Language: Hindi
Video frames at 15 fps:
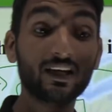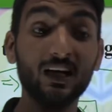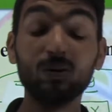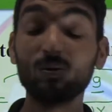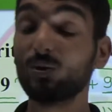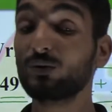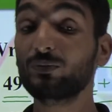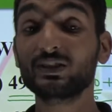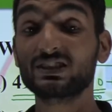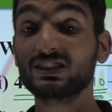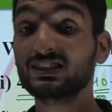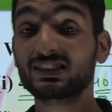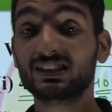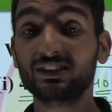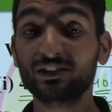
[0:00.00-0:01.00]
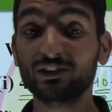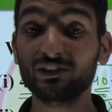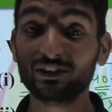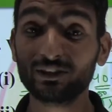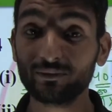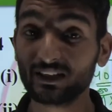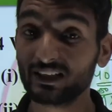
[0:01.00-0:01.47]
कहा कोई भी चीज
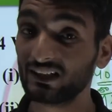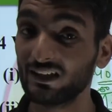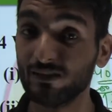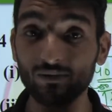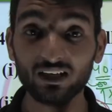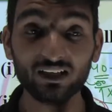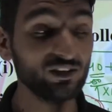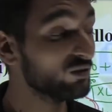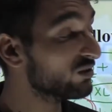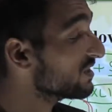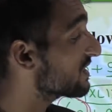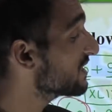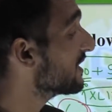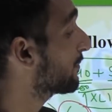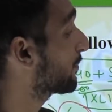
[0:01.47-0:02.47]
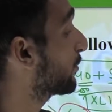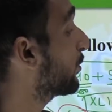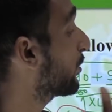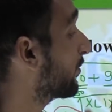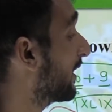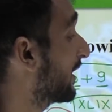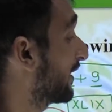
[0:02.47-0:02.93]
कंटिन्यूटी में कितनी बार नहीं होनी चाहिए
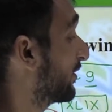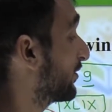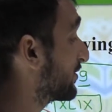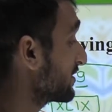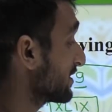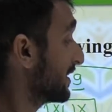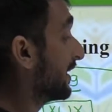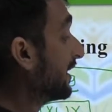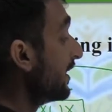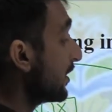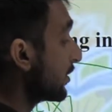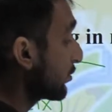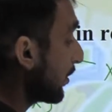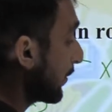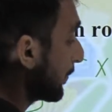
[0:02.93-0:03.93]
फोर बार नहीं होनी चाहिए तो